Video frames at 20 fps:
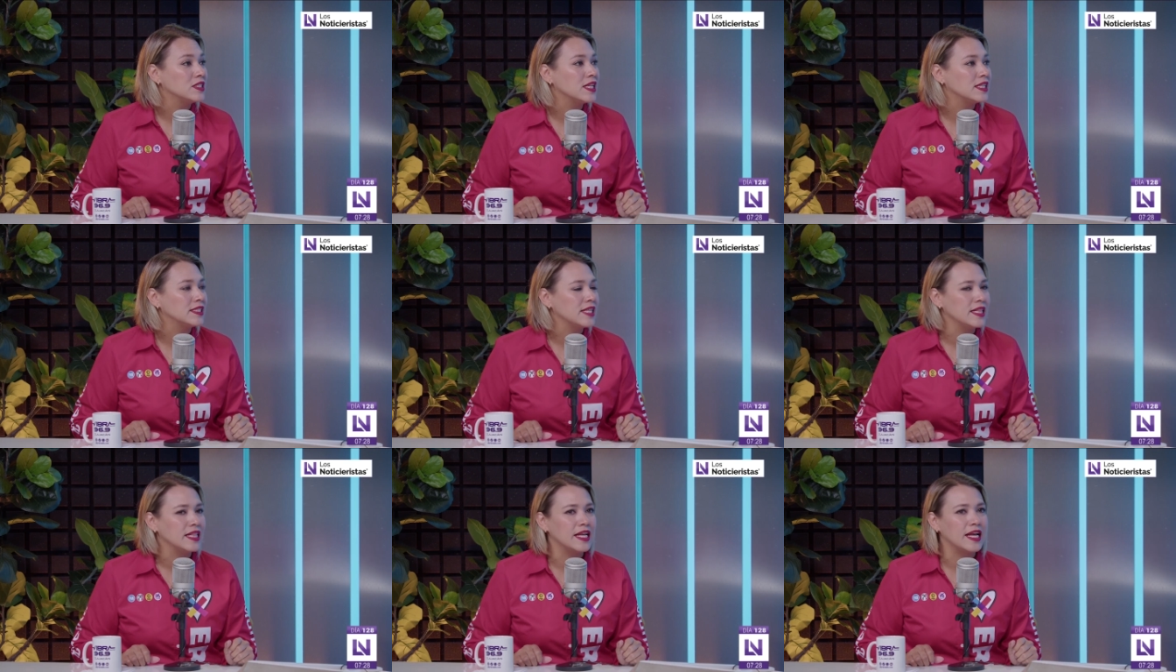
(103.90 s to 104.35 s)
de
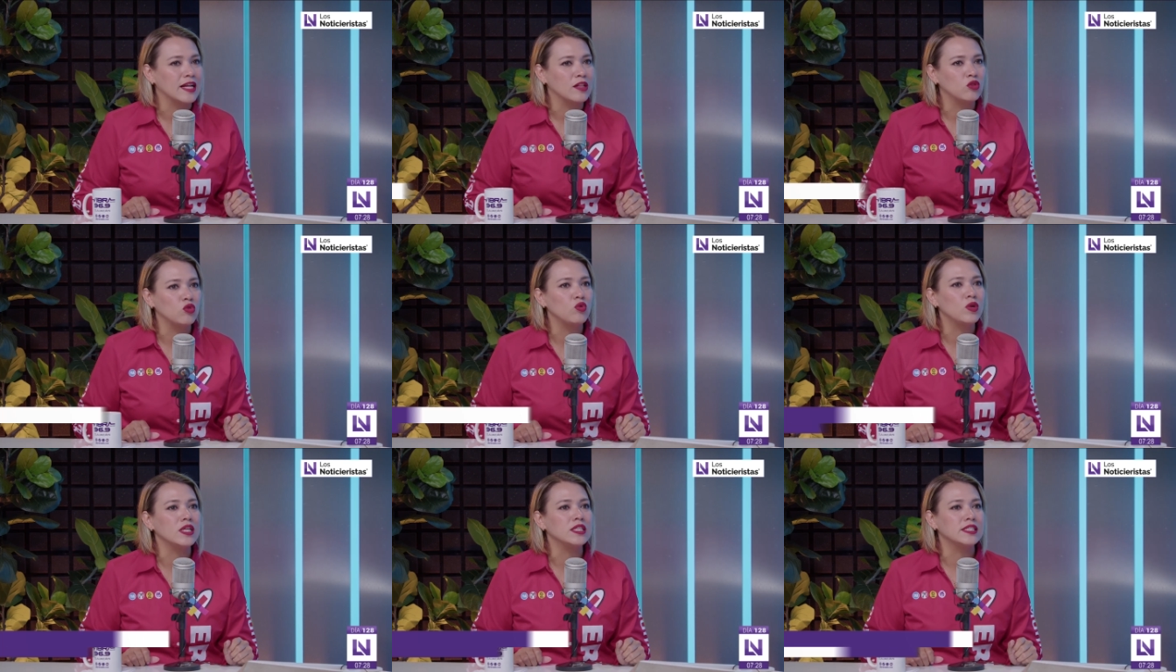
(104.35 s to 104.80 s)
todas las
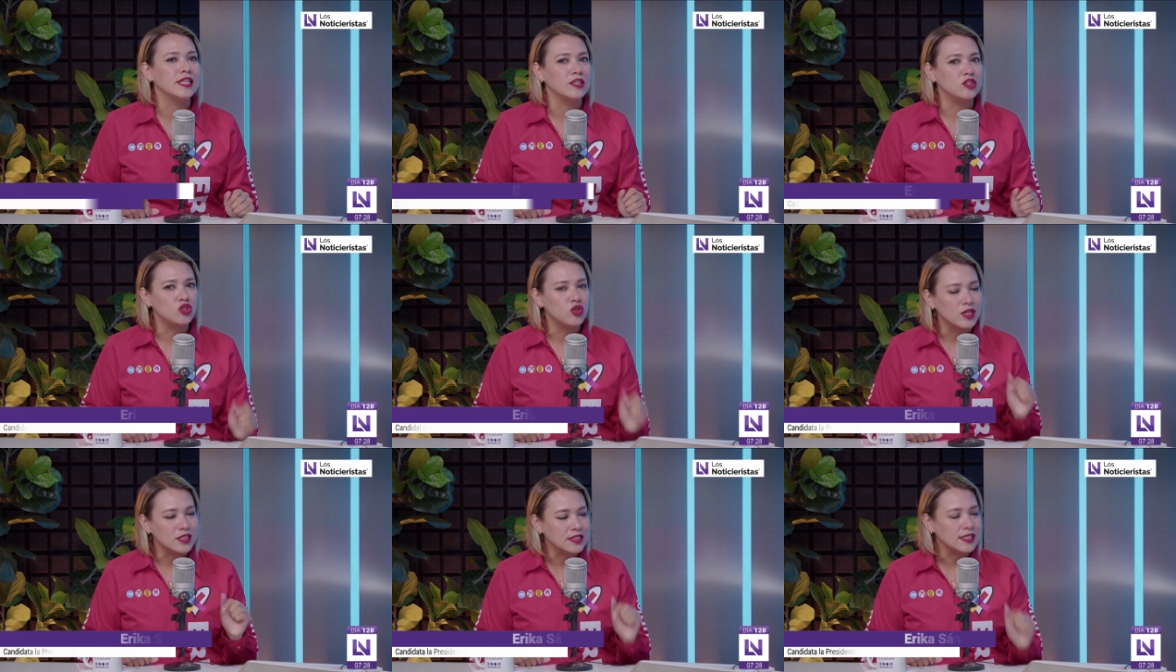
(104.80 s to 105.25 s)
sindicaturas,
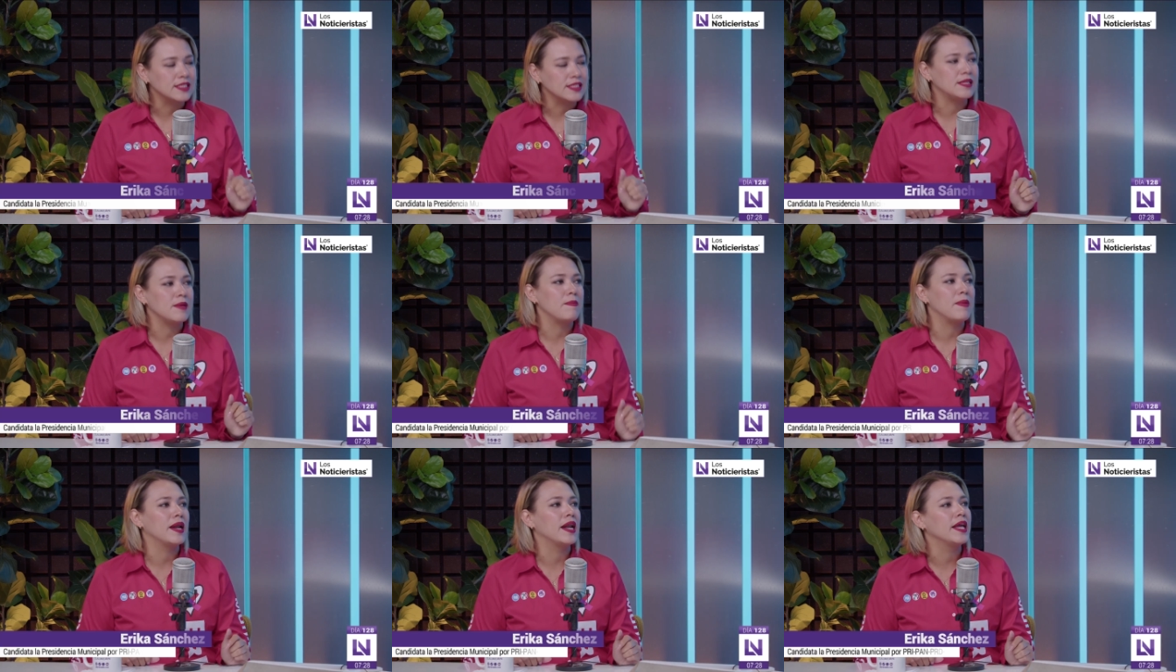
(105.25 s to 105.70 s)
de hecho
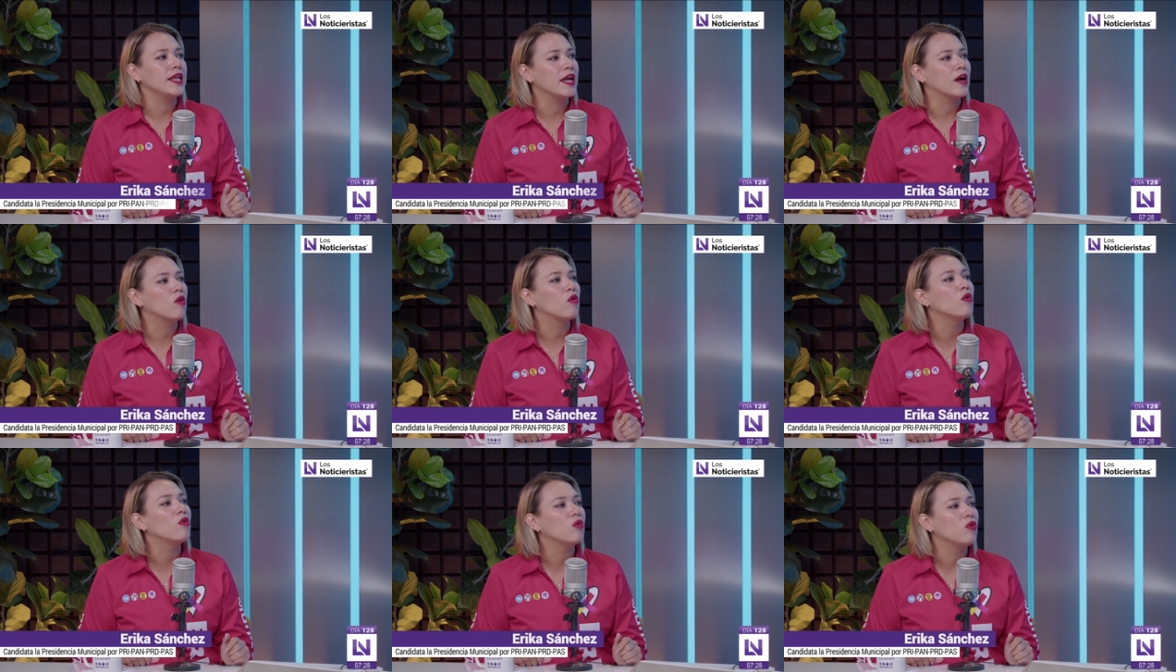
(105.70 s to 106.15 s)
esta semana
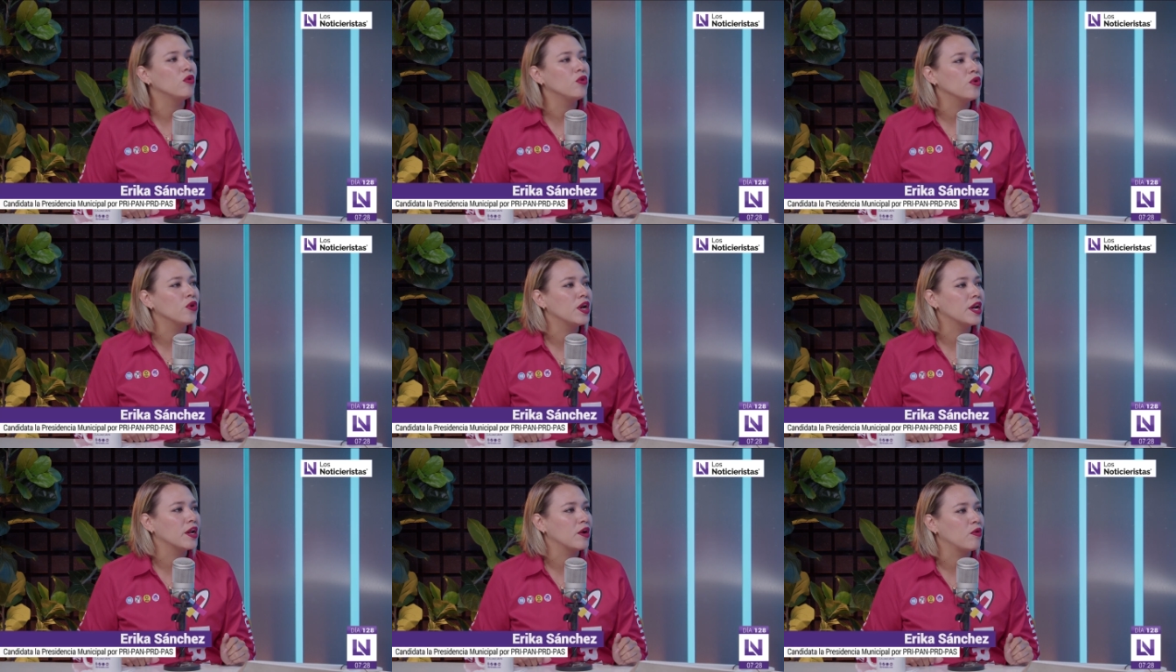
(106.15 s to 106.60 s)
ya
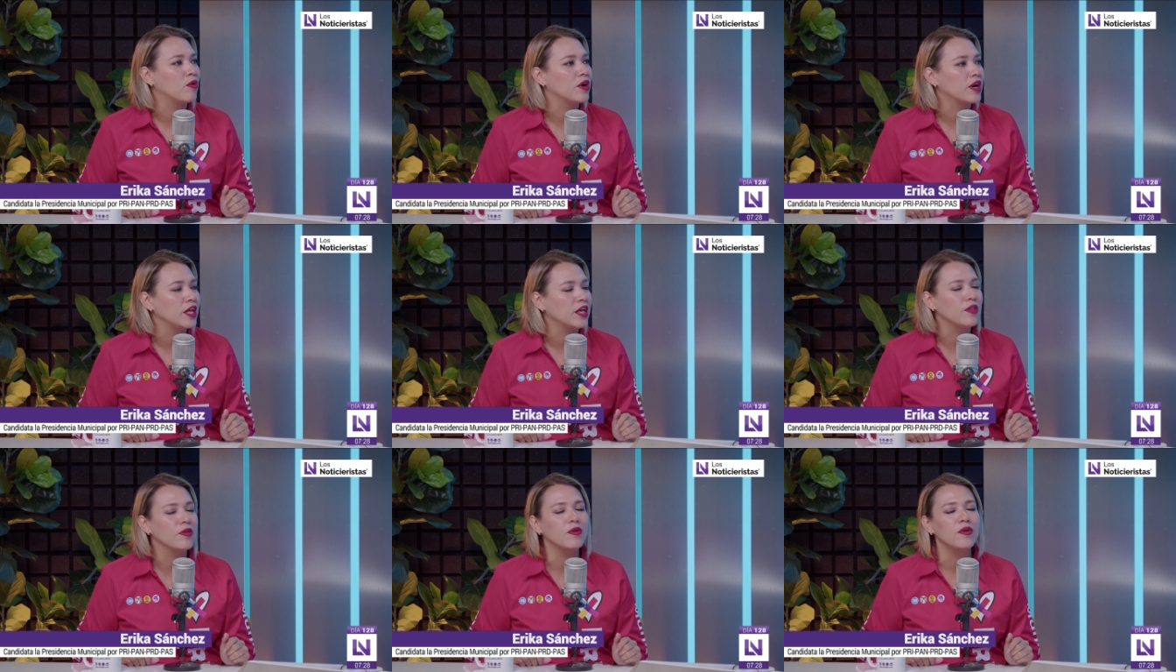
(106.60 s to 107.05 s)
concluyo el
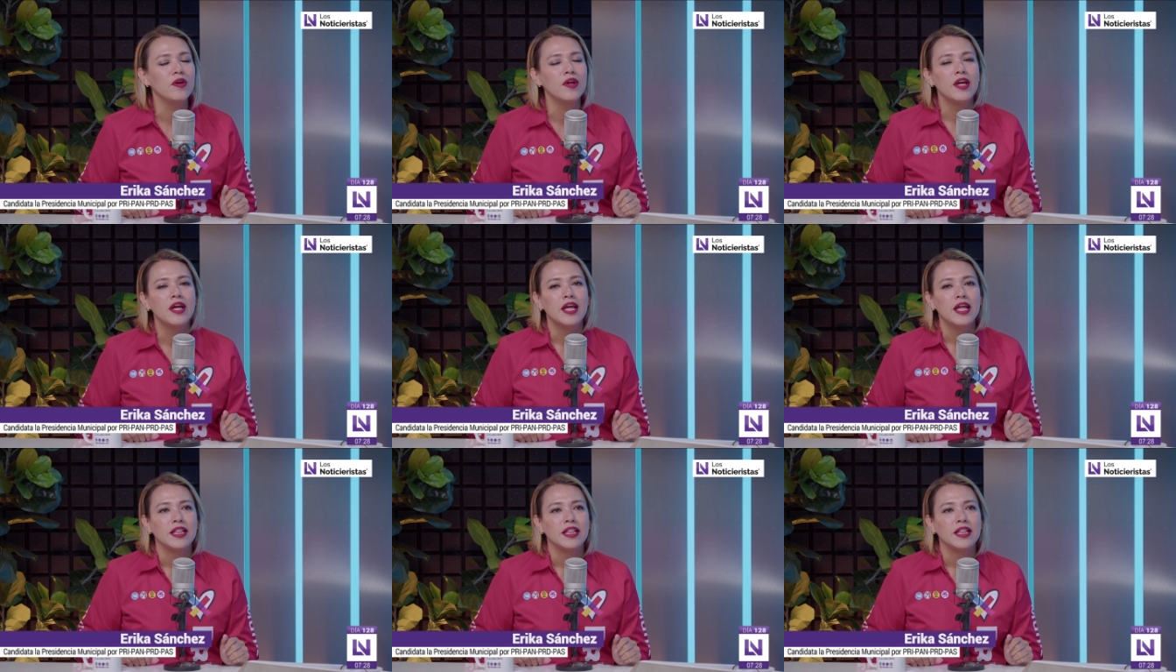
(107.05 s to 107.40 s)
recorrido